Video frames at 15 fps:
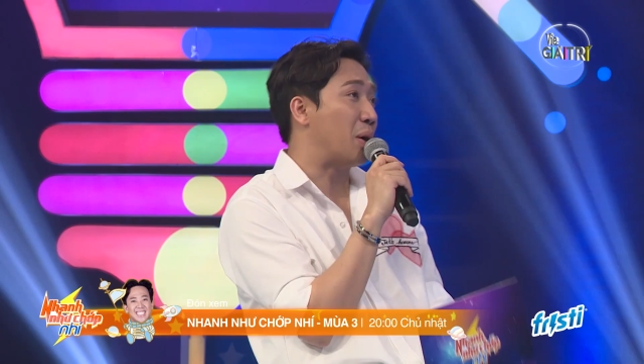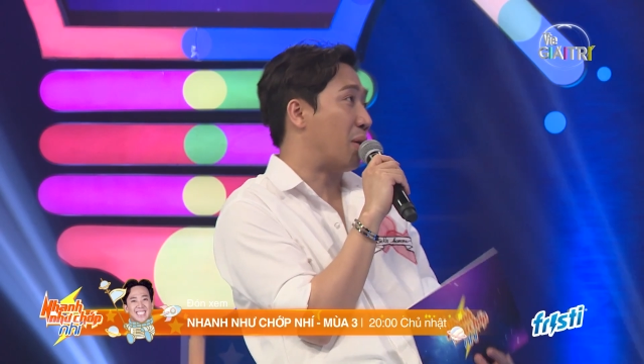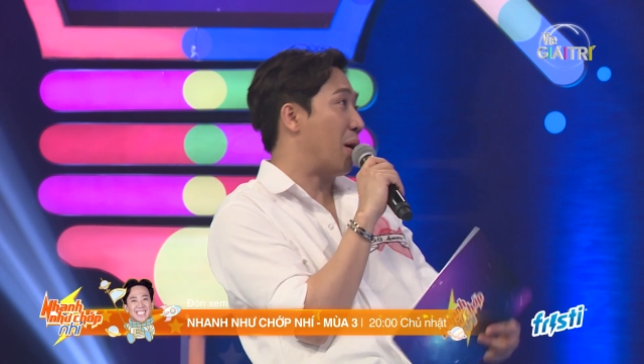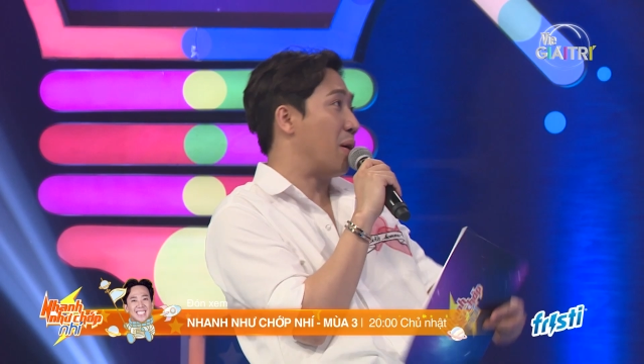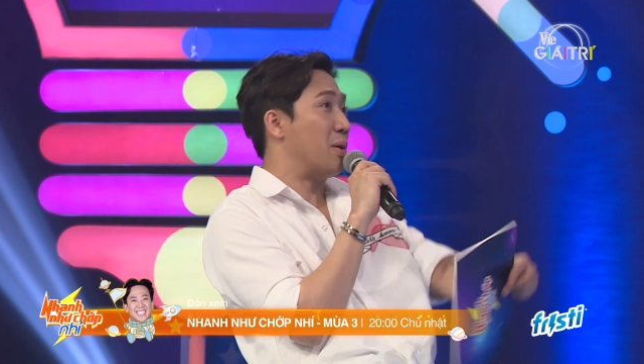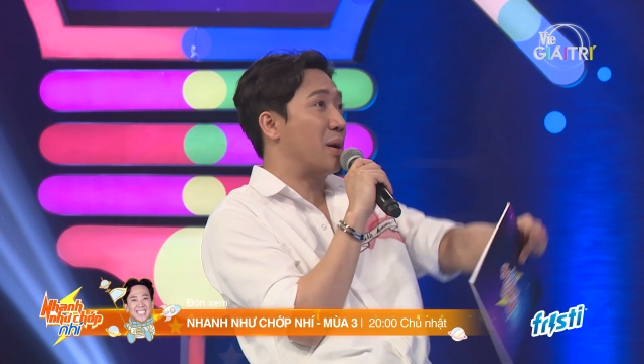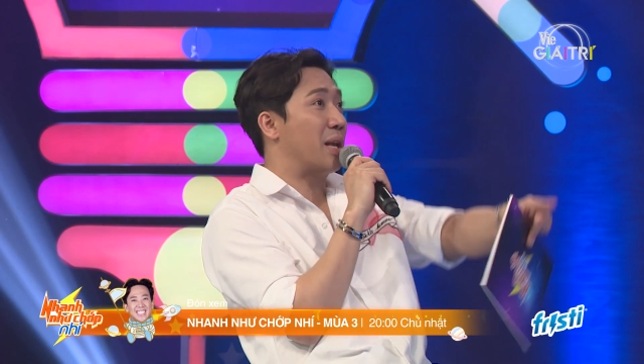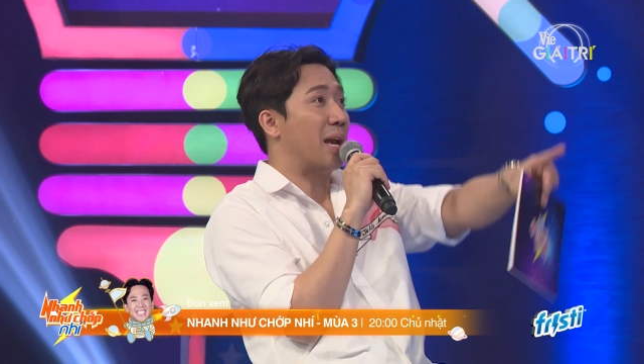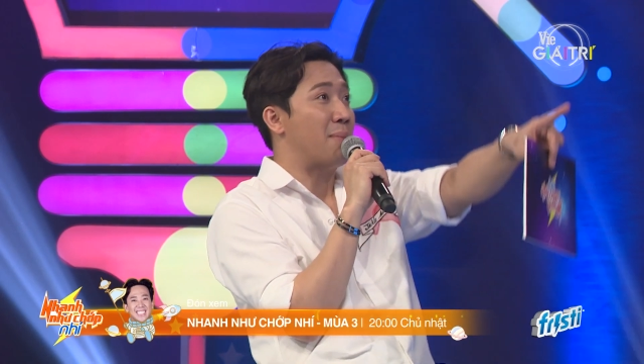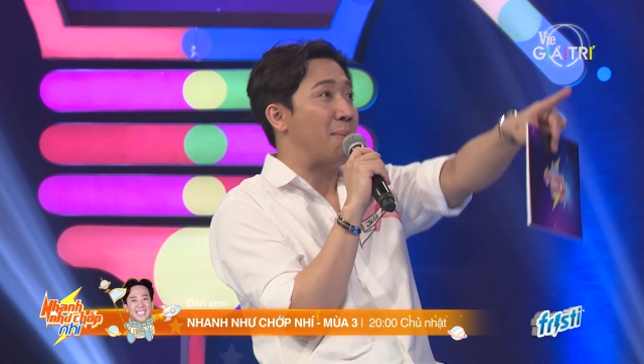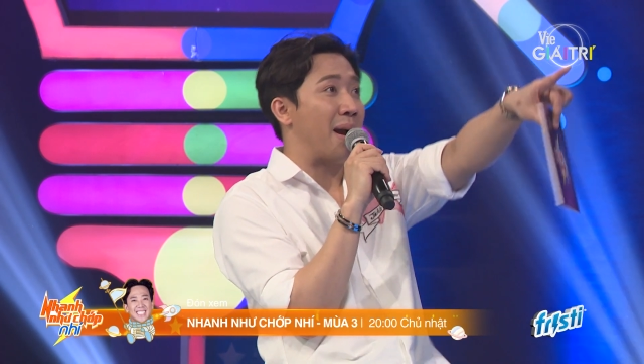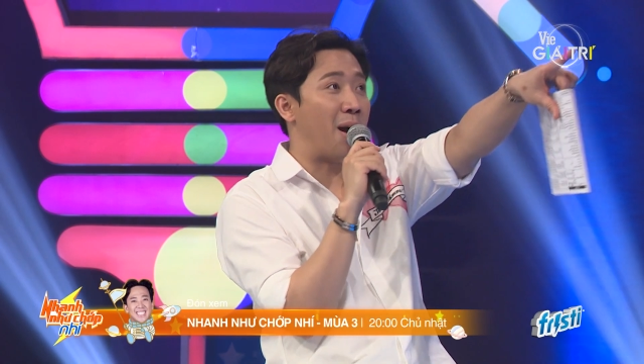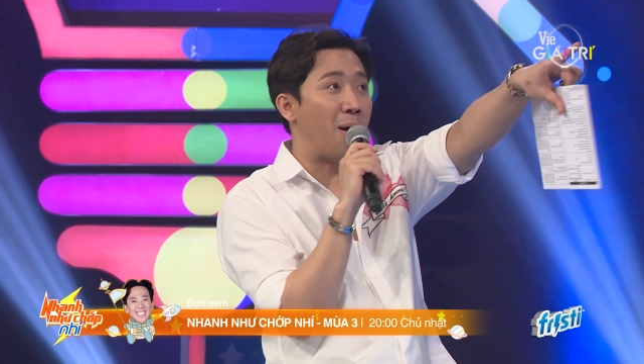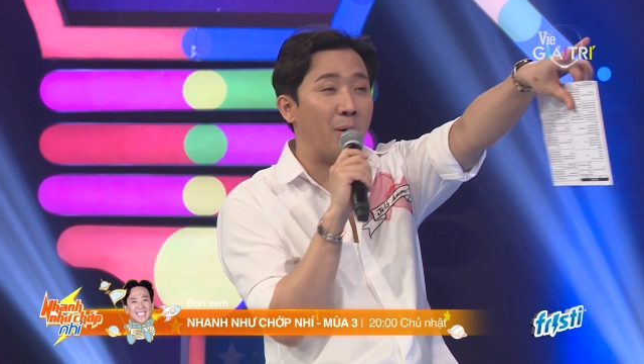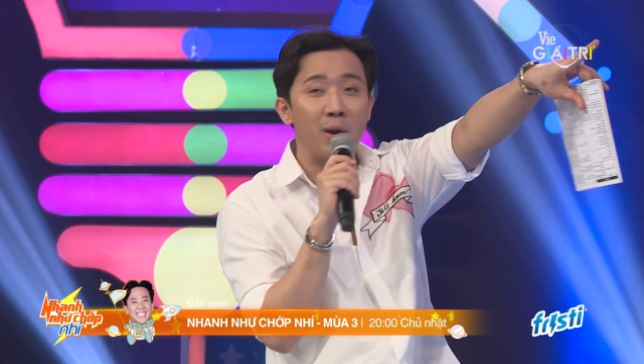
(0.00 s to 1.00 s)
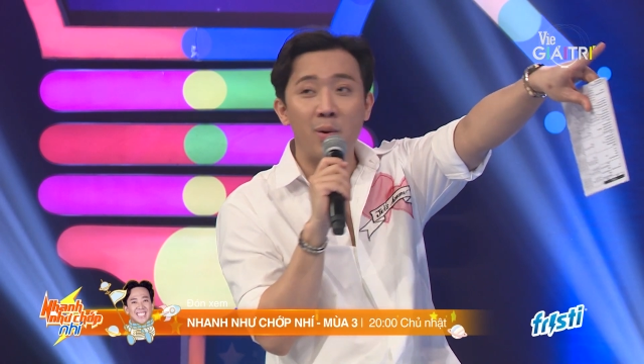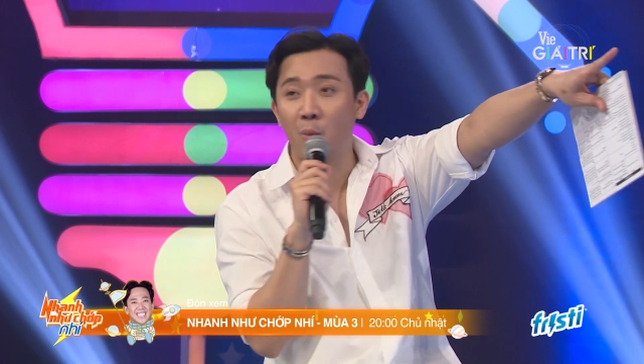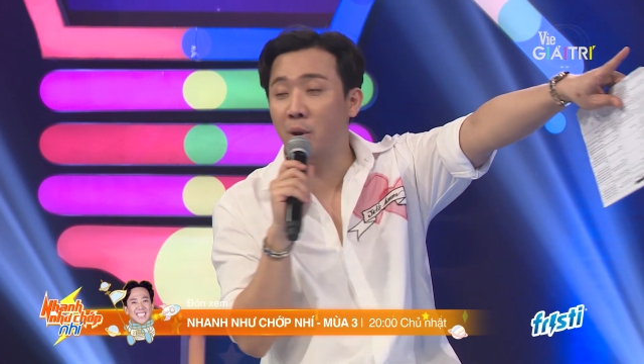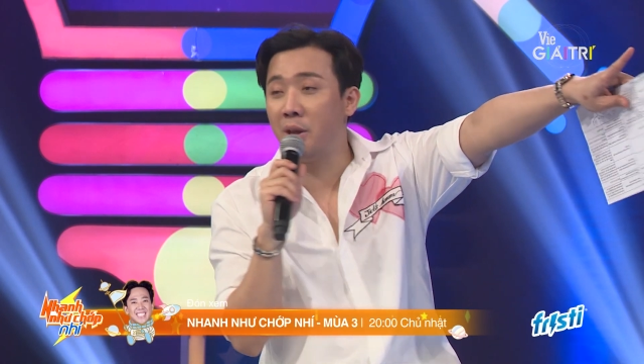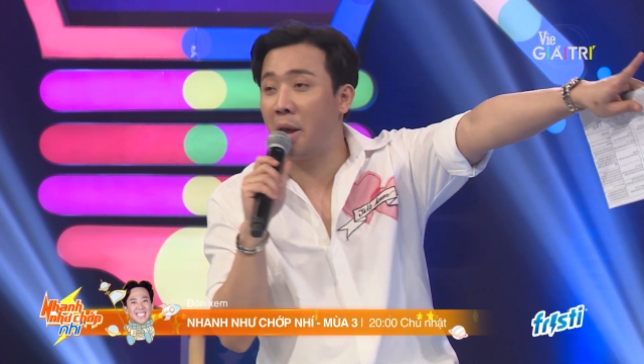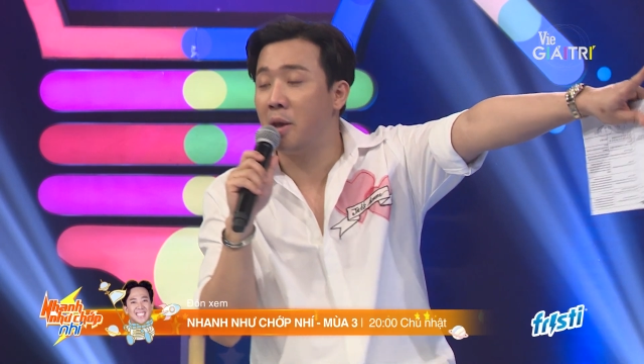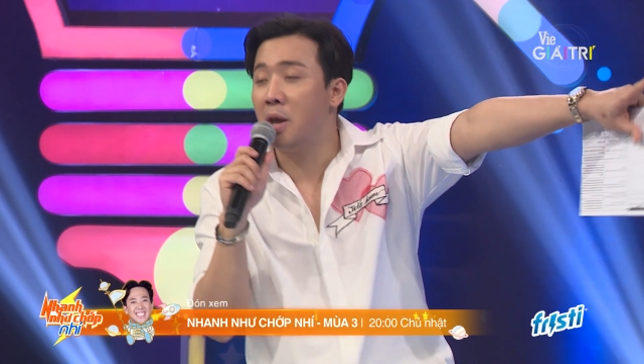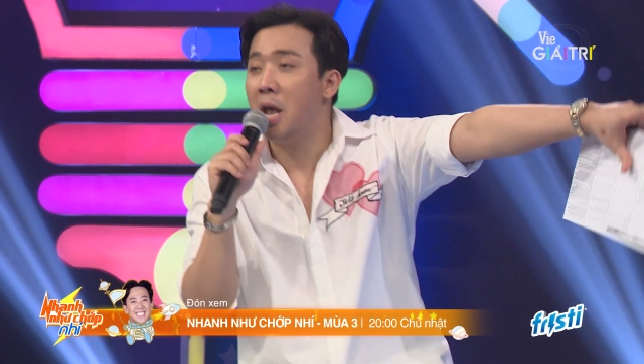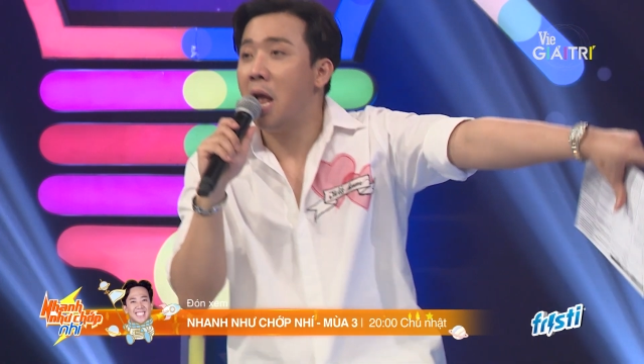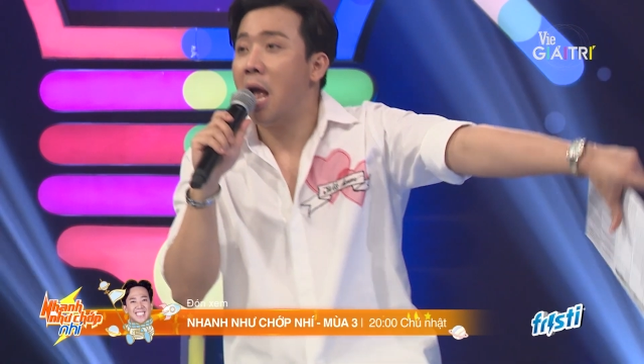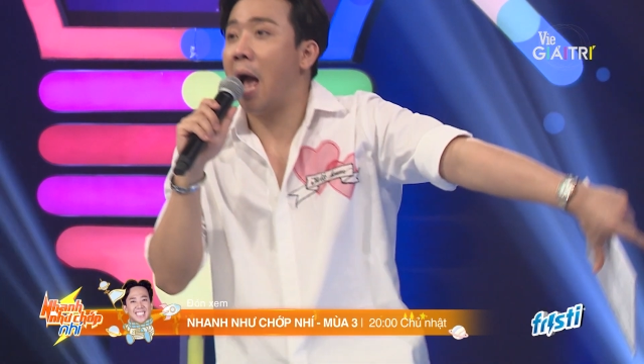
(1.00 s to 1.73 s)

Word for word: Ừ ừ, cái mặt hỏi không quý vị?